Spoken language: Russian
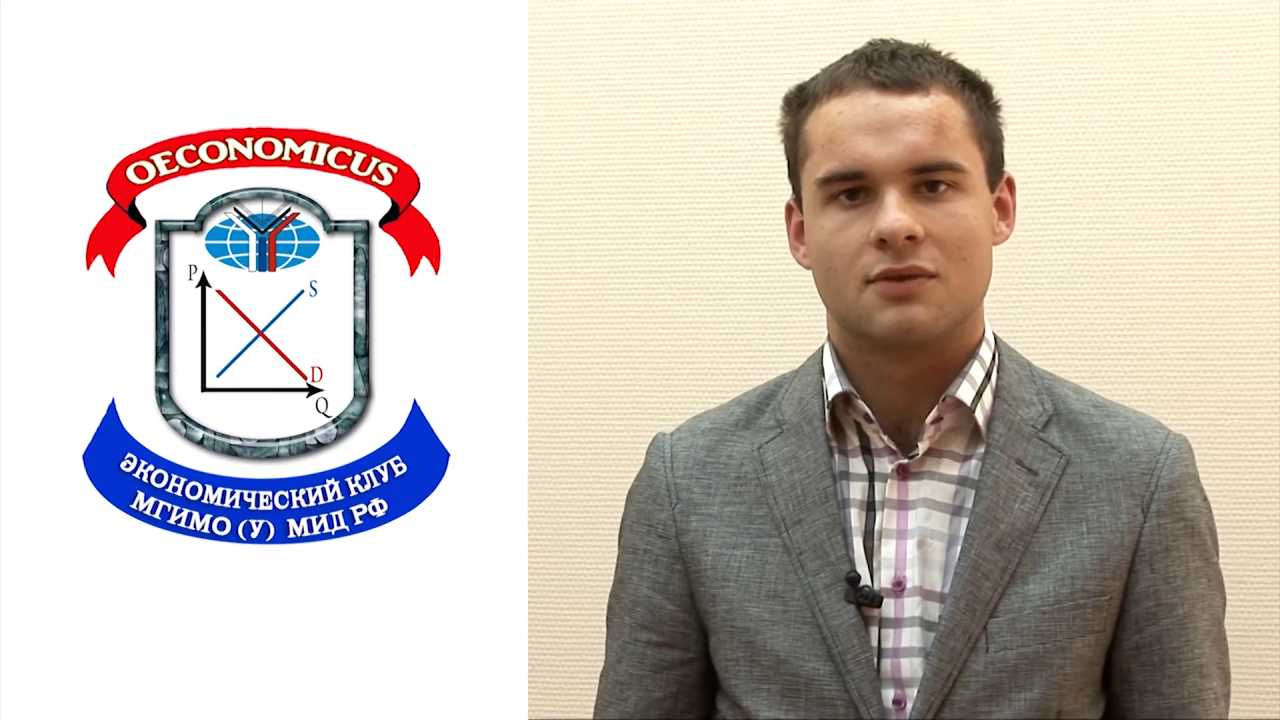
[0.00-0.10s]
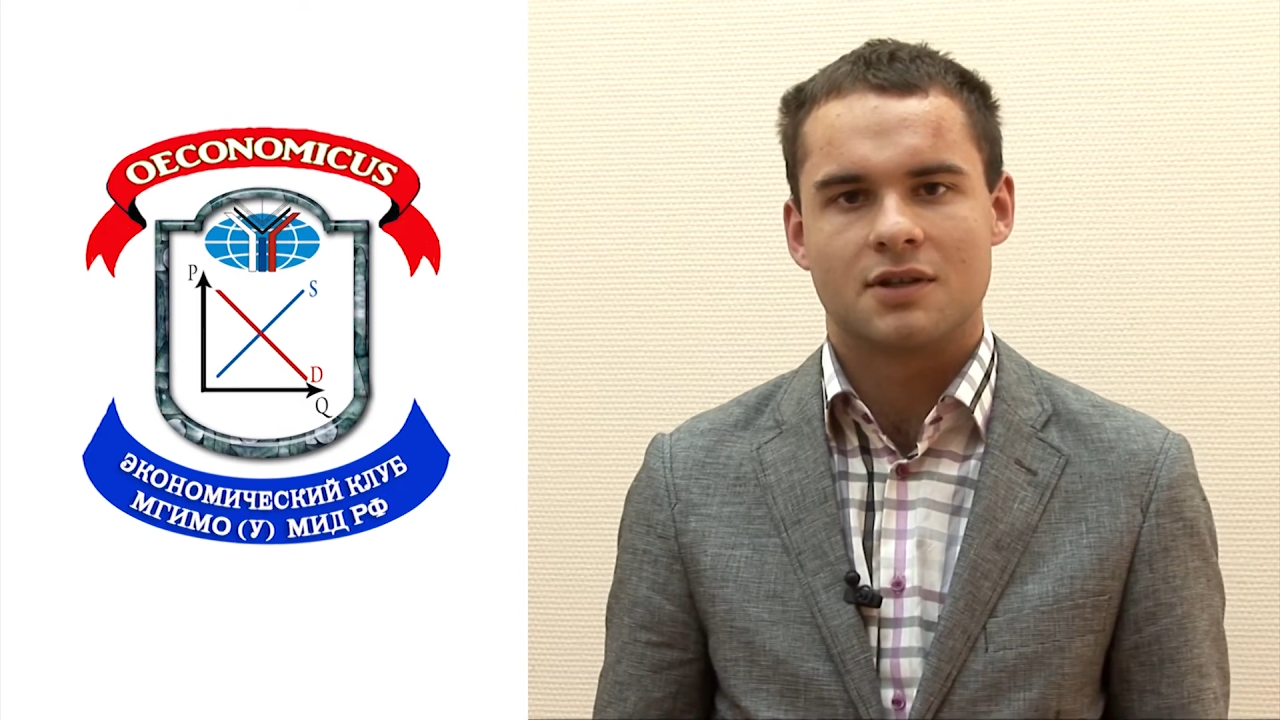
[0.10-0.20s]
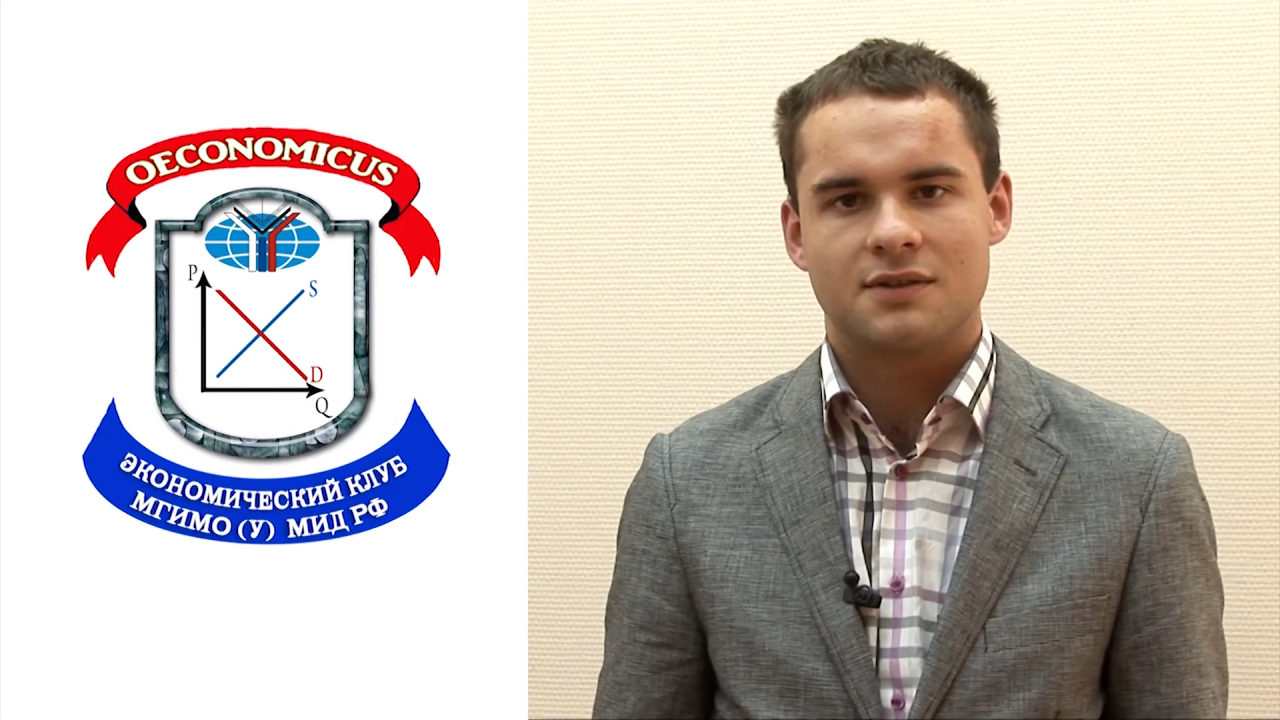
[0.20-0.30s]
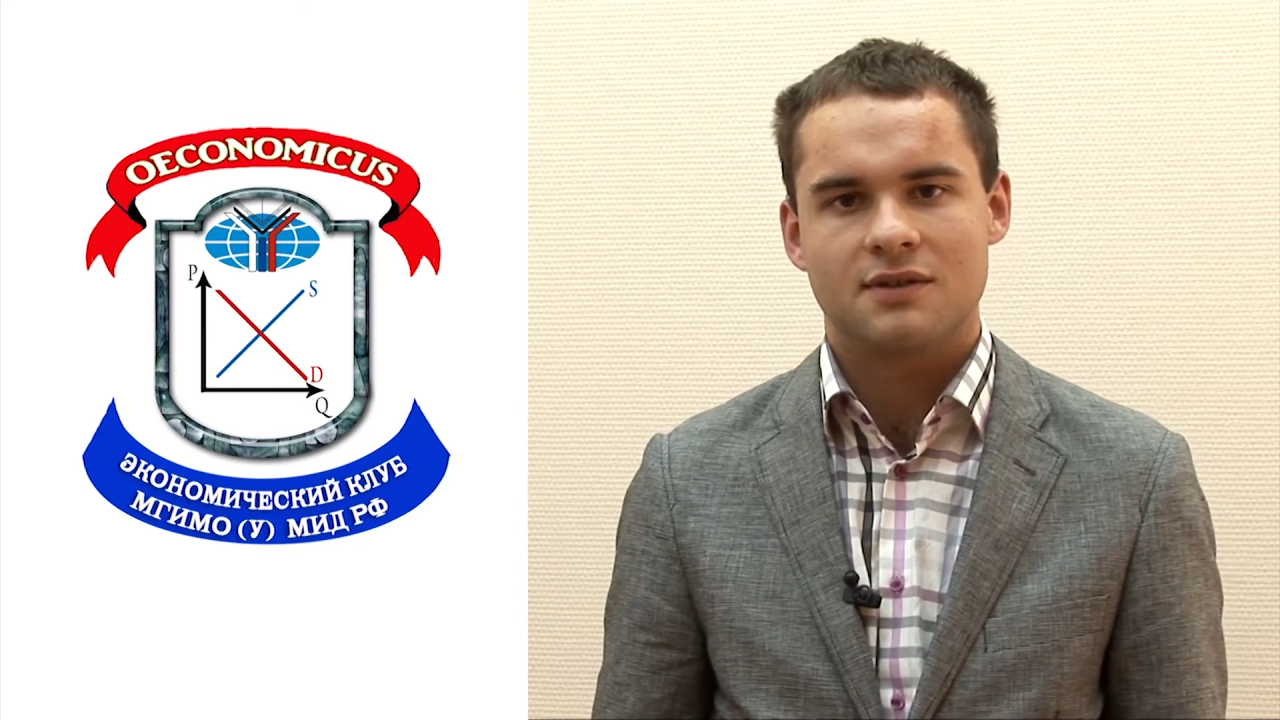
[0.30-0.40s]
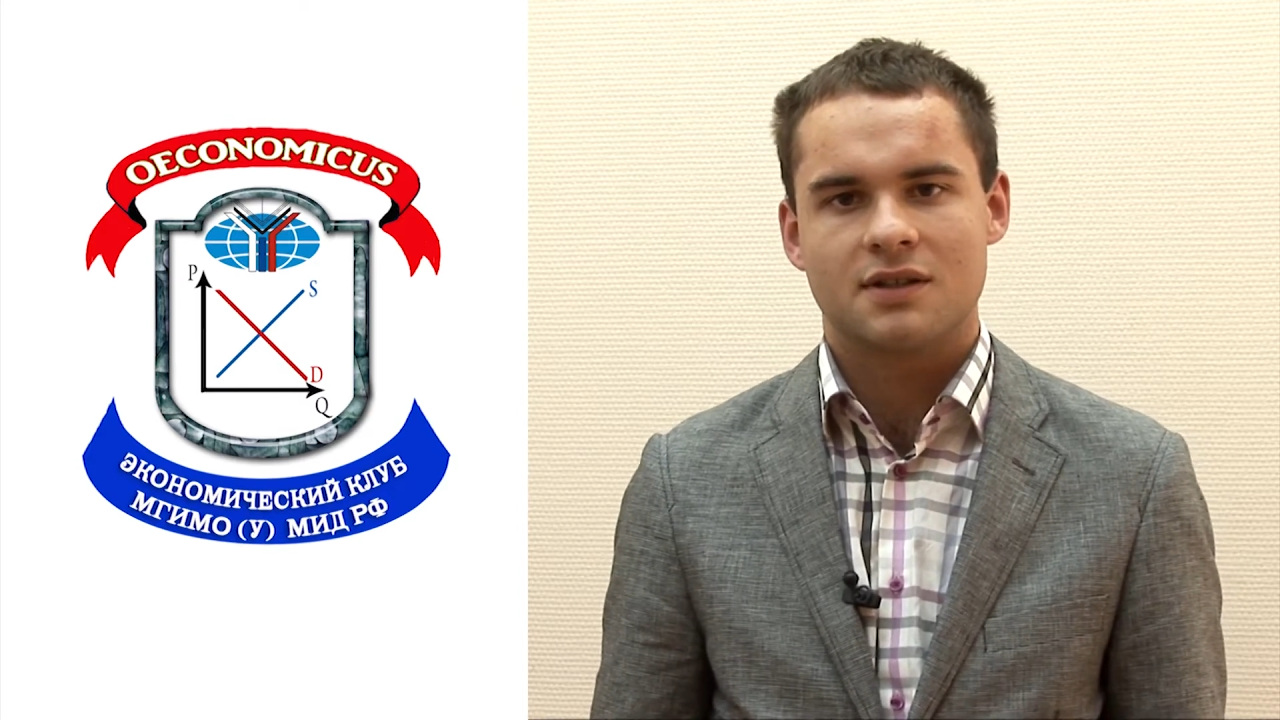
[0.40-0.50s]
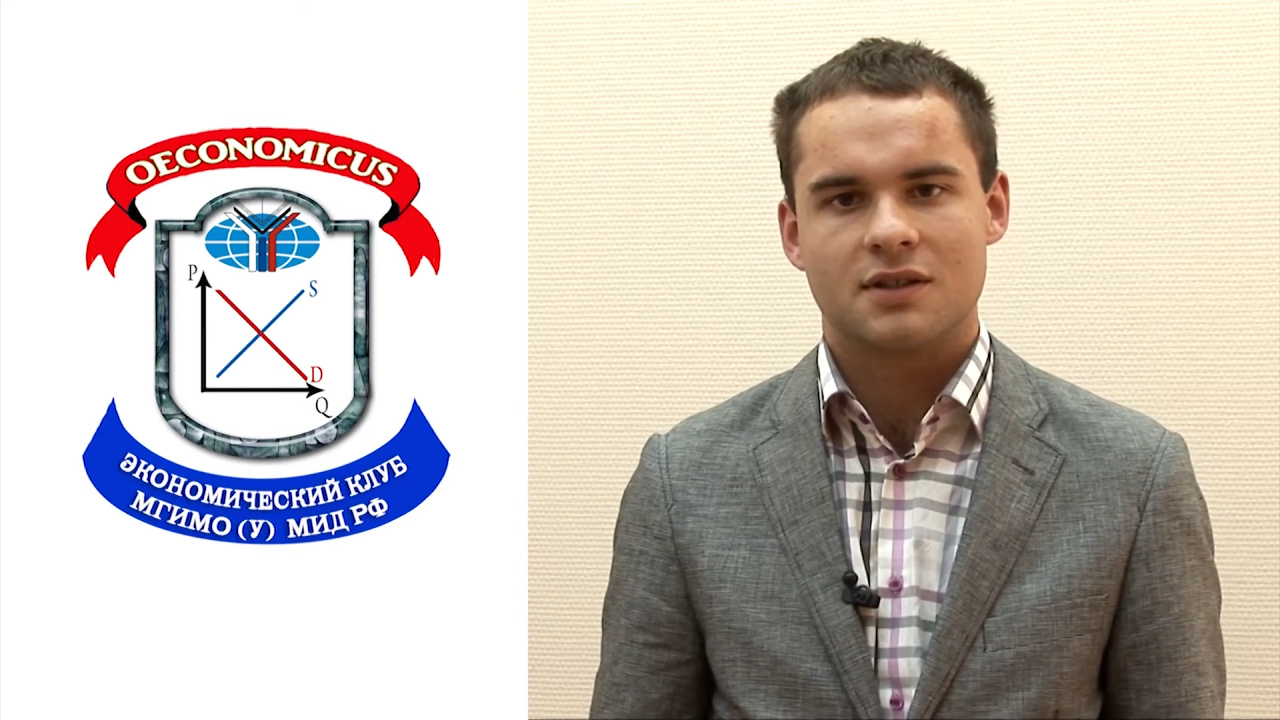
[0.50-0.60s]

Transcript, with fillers: развития